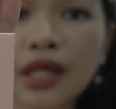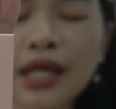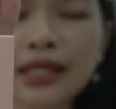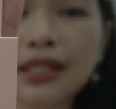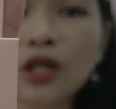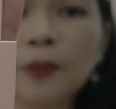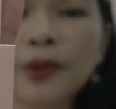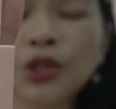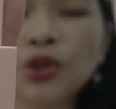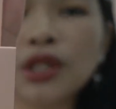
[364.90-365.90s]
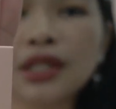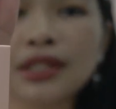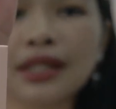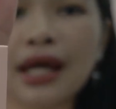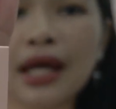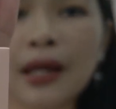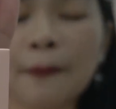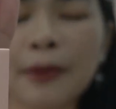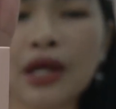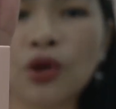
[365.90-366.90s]
Hindi ko pa ito
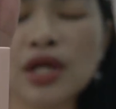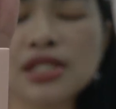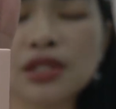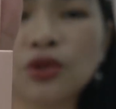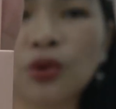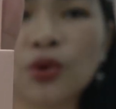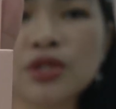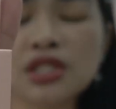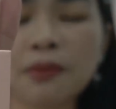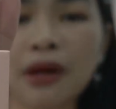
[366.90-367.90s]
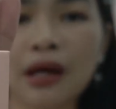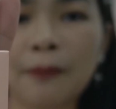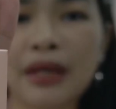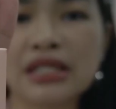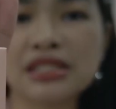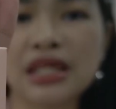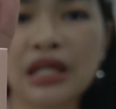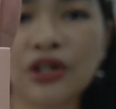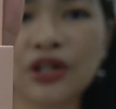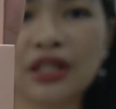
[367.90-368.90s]
natatry, pero isa to sa mga best
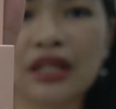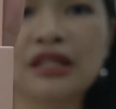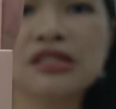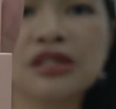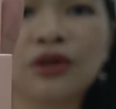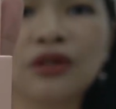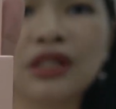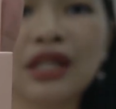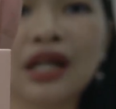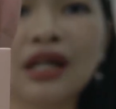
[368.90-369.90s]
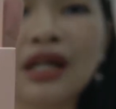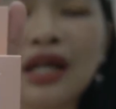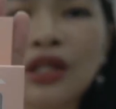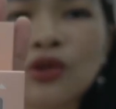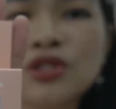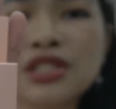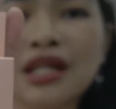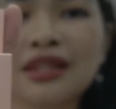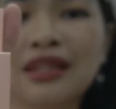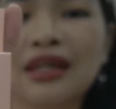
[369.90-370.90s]
din sa Korea and dun sa
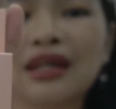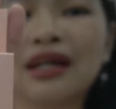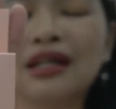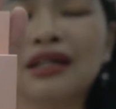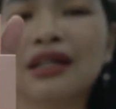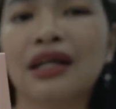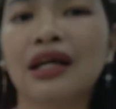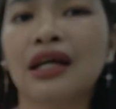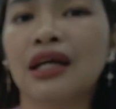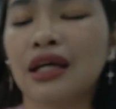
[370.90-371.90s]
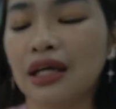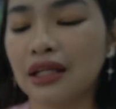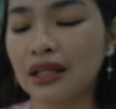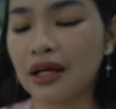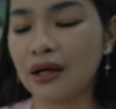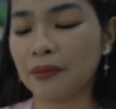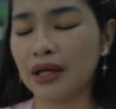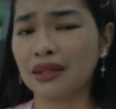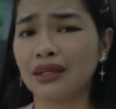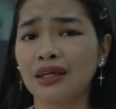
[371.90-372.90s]
Altea. And um,
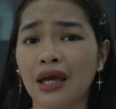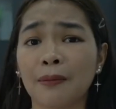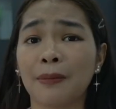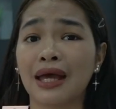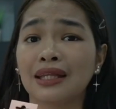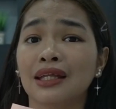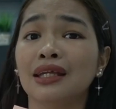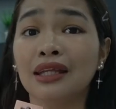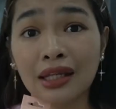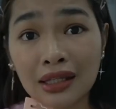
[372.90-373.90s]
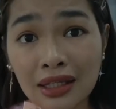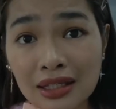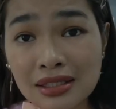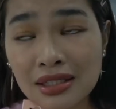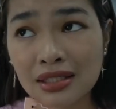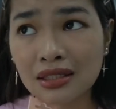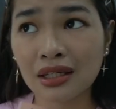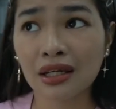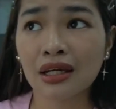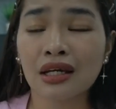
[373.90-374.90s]
I think I badly need this
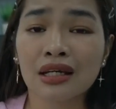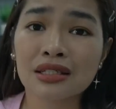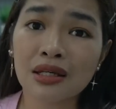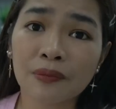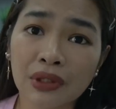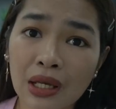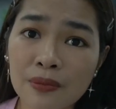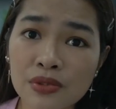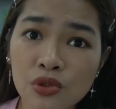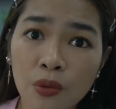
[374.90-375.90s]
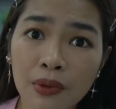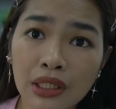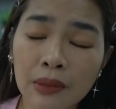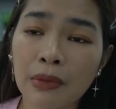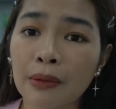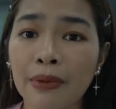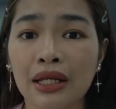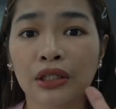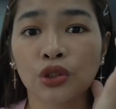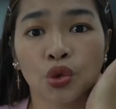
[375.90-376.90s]
kasi sometimes sobrang
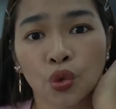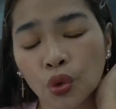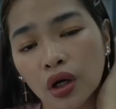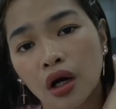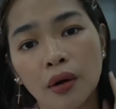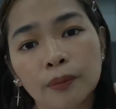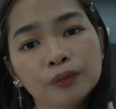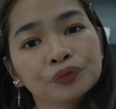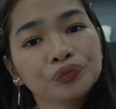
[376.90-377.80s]
nagbabalat yung um,